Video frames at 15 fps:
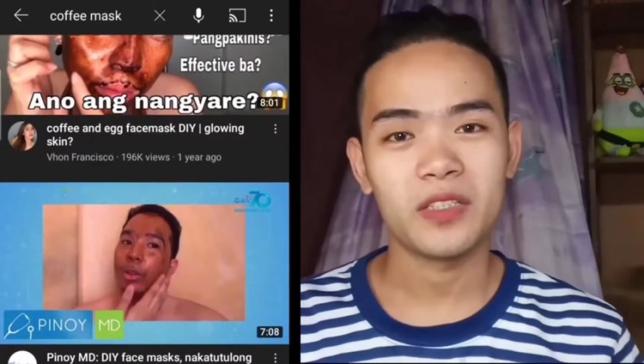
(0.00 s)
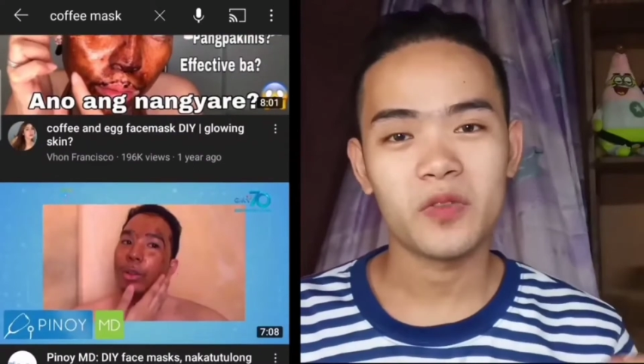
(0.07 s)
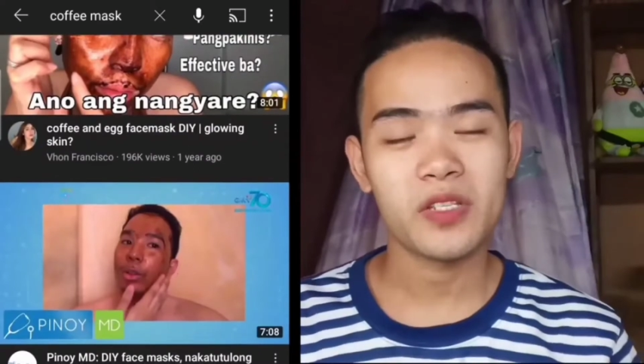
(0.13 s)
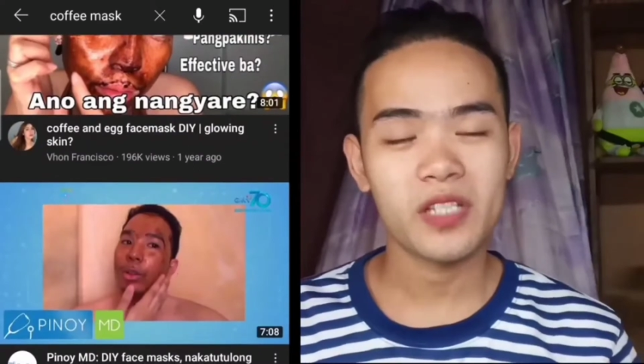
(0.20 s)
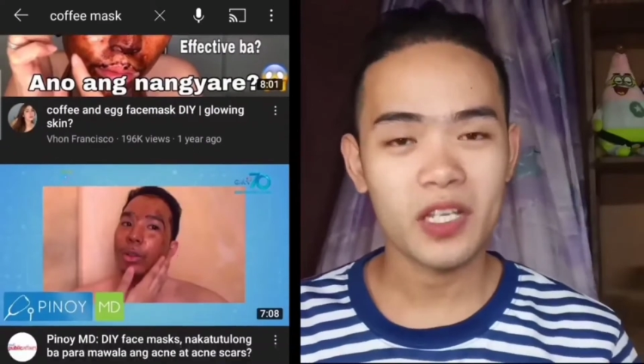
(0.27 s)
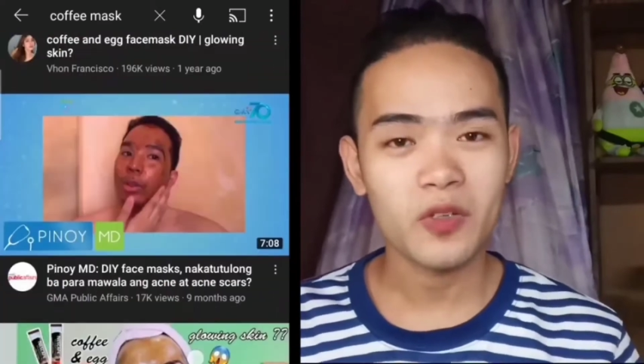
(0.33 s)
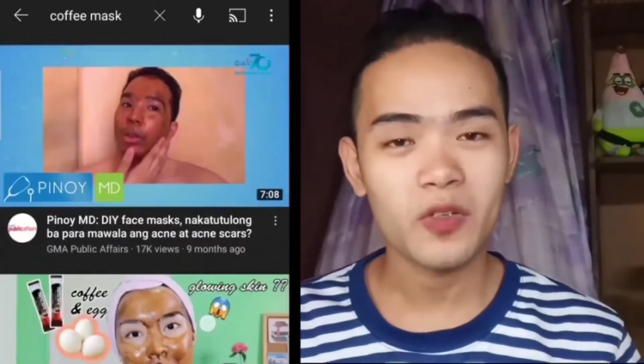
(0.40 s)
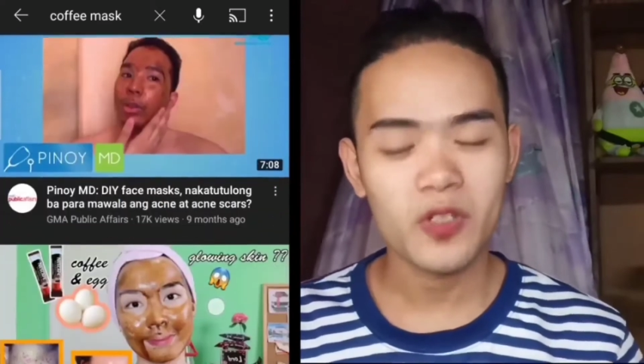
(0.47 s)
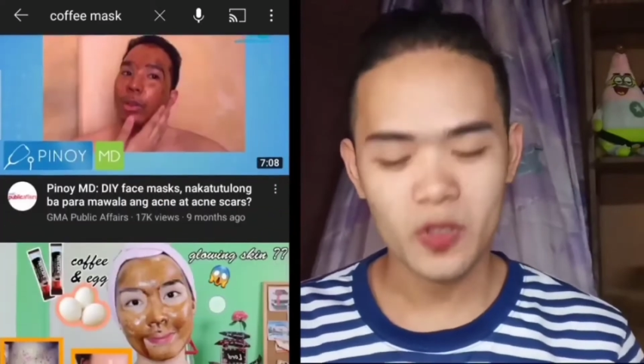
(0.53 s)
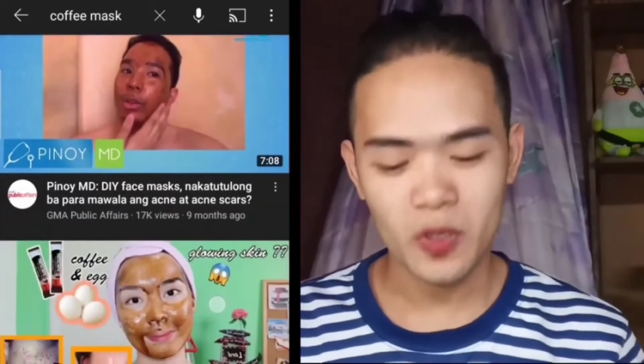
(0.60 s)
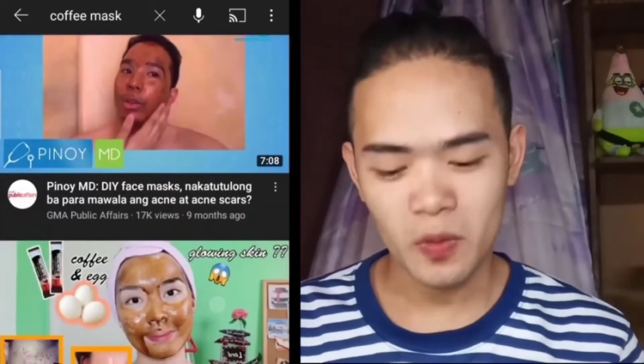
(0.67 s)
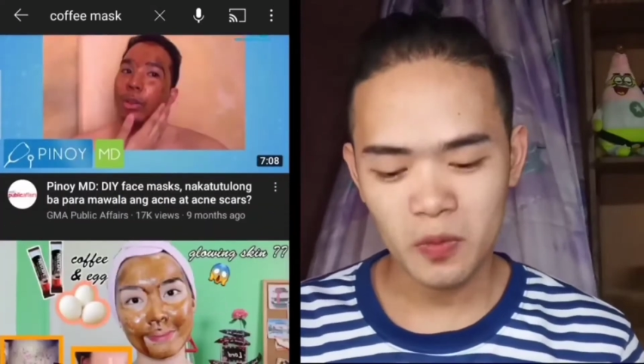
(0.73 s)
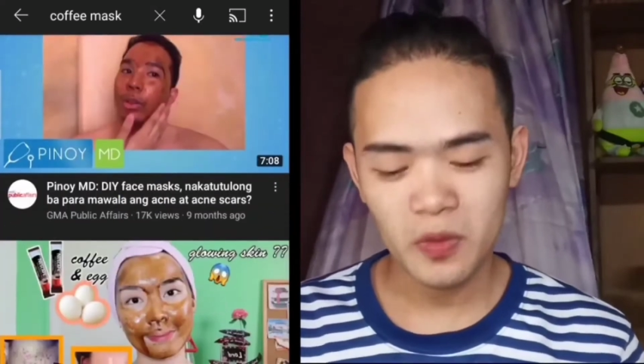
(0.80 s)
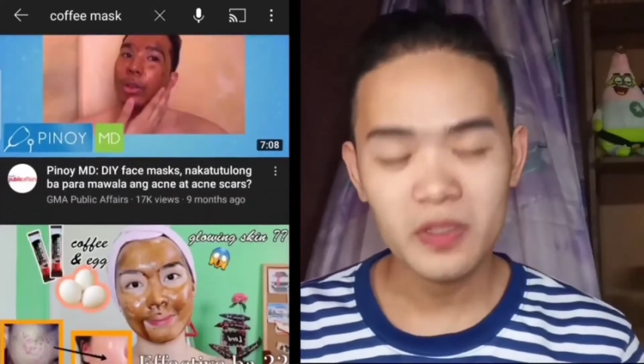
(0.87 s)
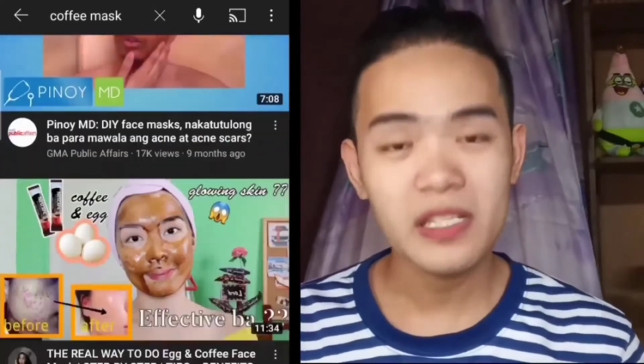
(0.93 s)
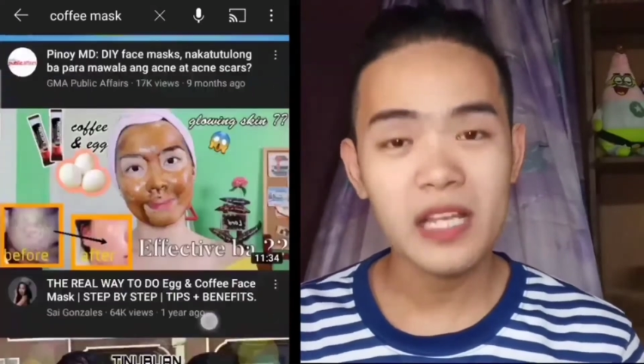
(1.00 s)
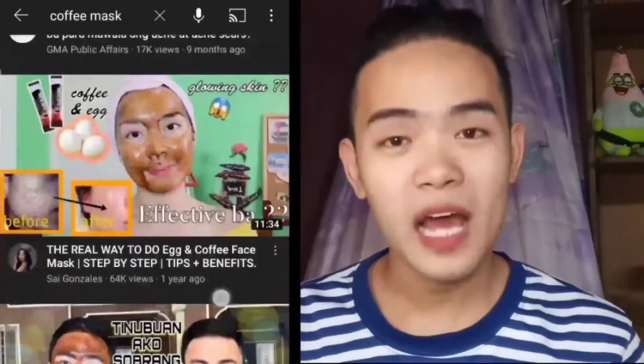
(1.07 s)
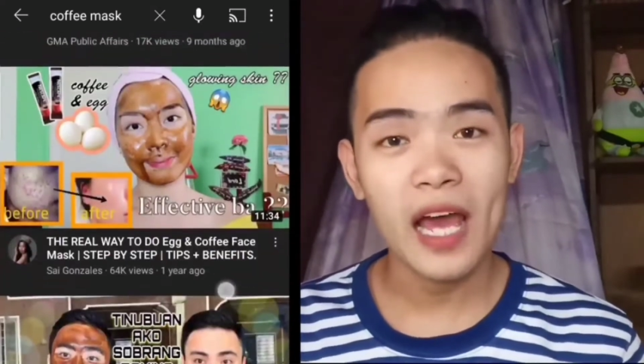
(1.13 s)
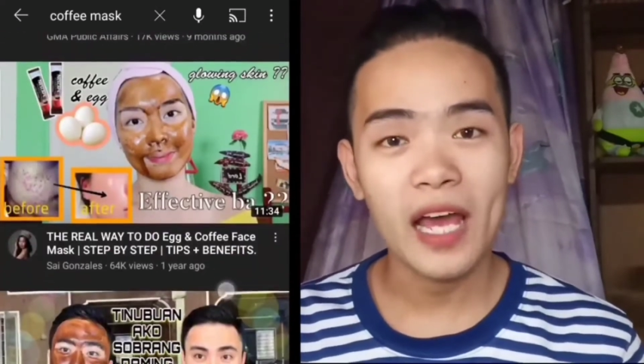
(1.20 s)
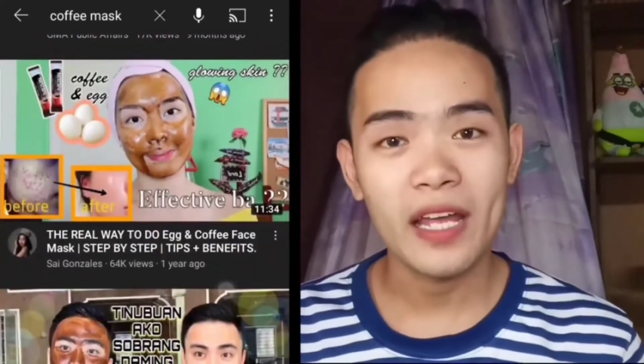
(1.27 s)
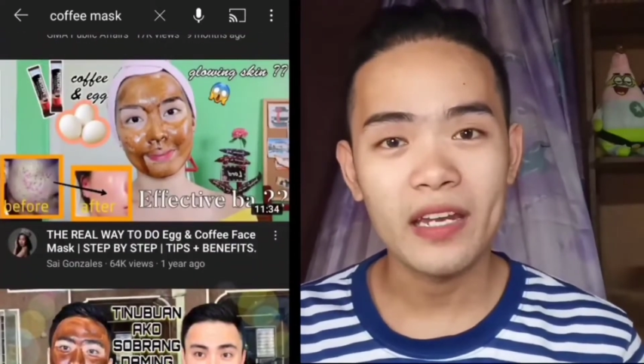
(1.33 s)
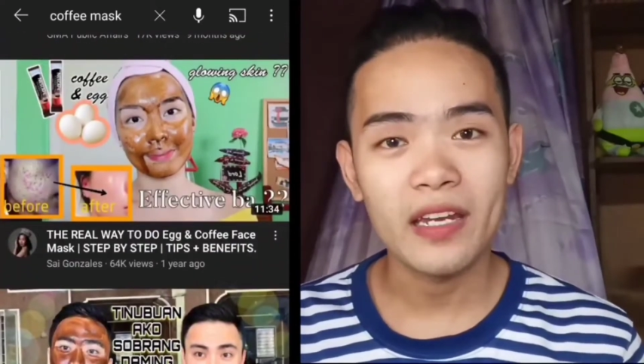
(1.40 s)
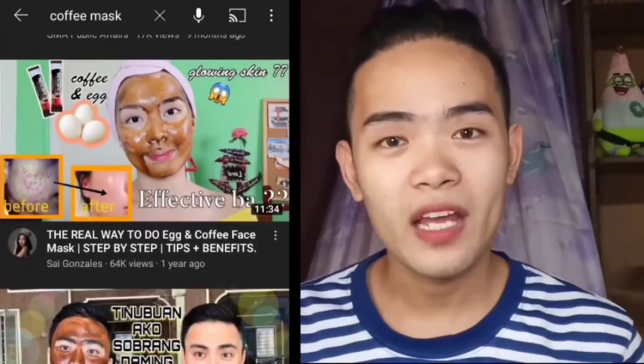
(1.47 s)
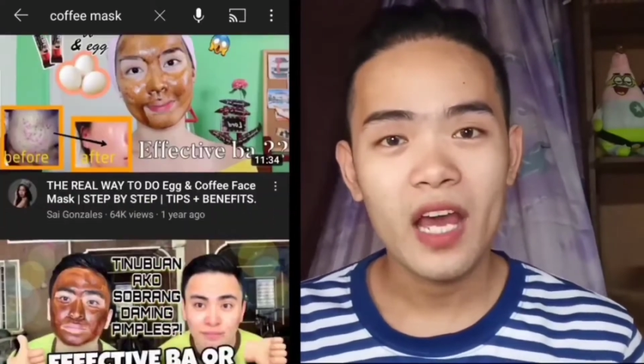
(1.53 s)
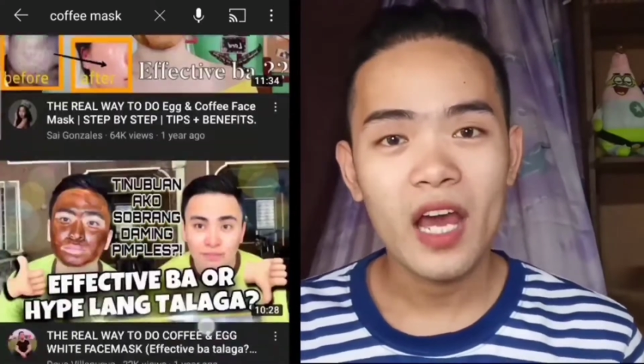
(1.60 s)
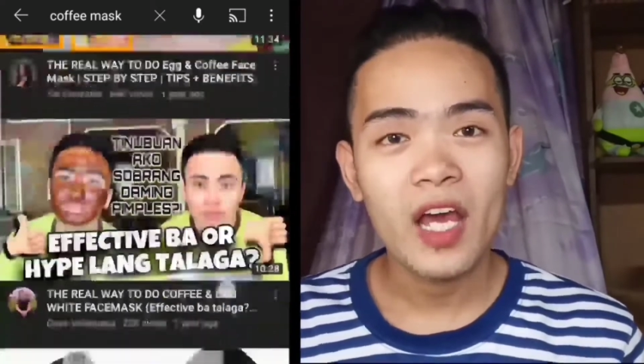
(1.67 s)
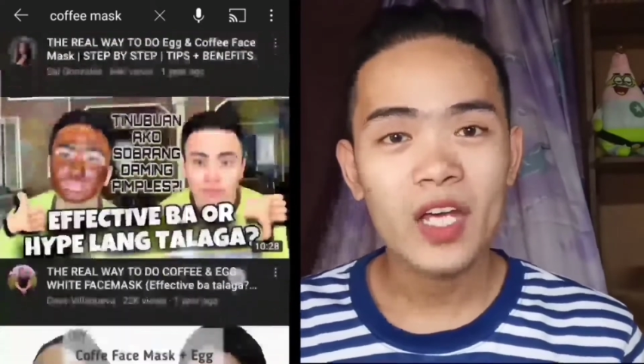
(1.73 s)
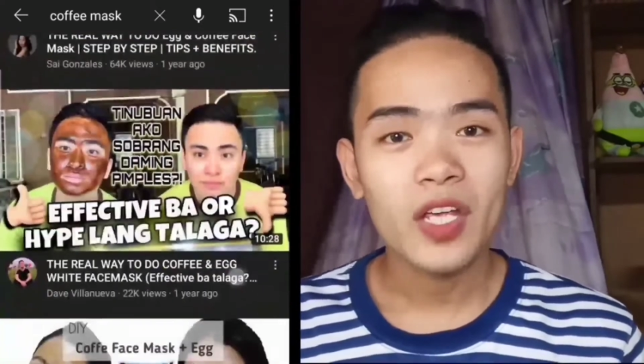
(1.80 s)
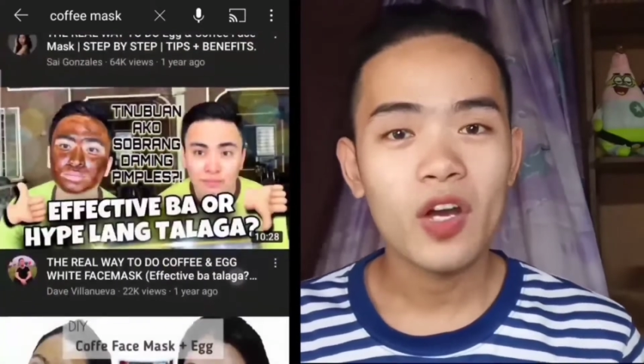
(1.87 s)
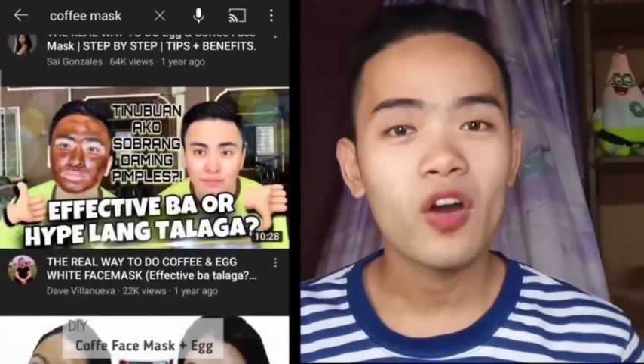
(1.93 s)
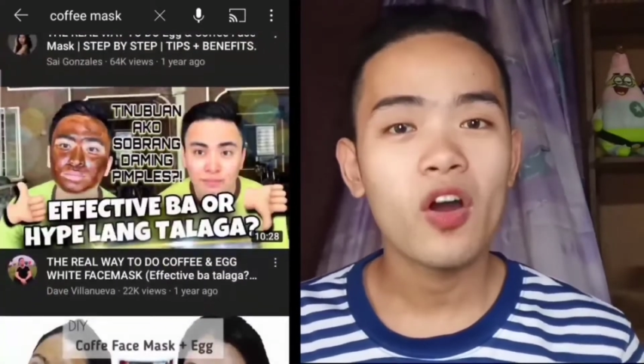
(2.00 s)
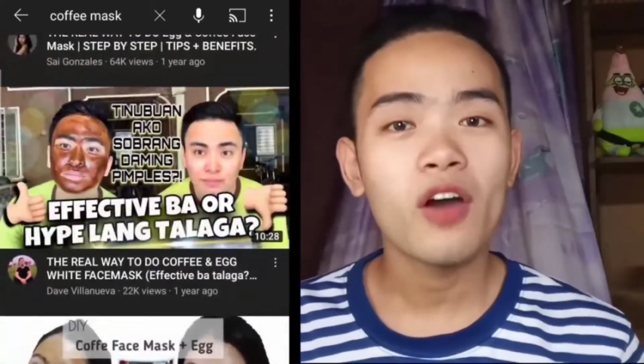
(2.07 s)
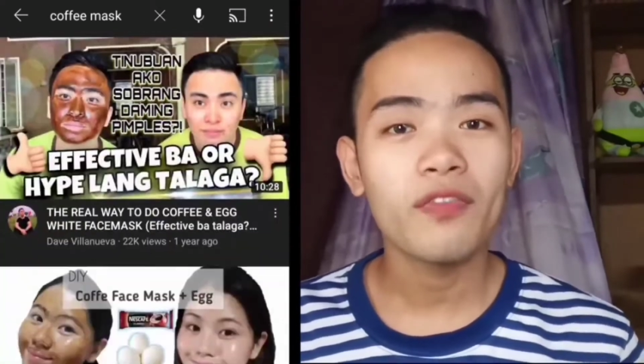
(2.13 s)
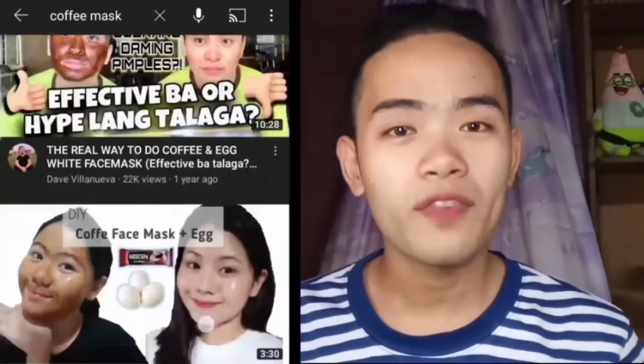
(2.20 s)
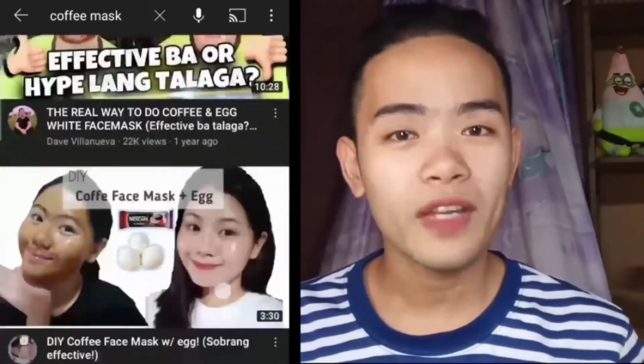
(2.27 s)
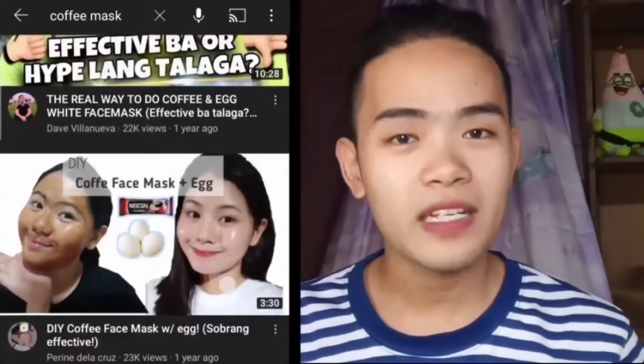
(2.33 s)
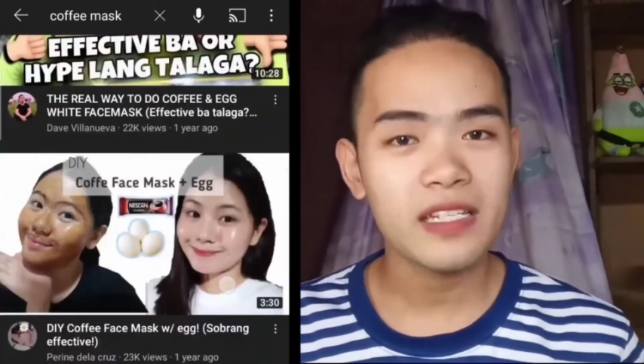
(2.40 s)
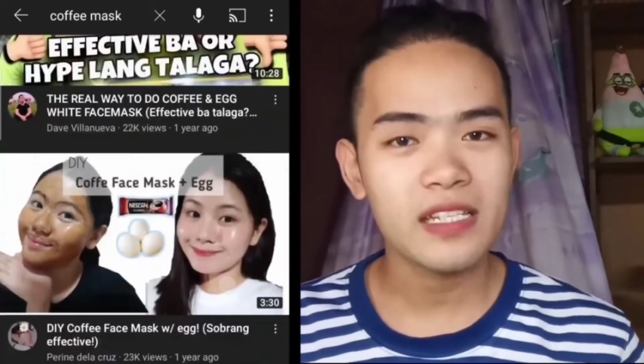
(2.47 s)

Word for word: dito sa YouTube kung saan yung coffee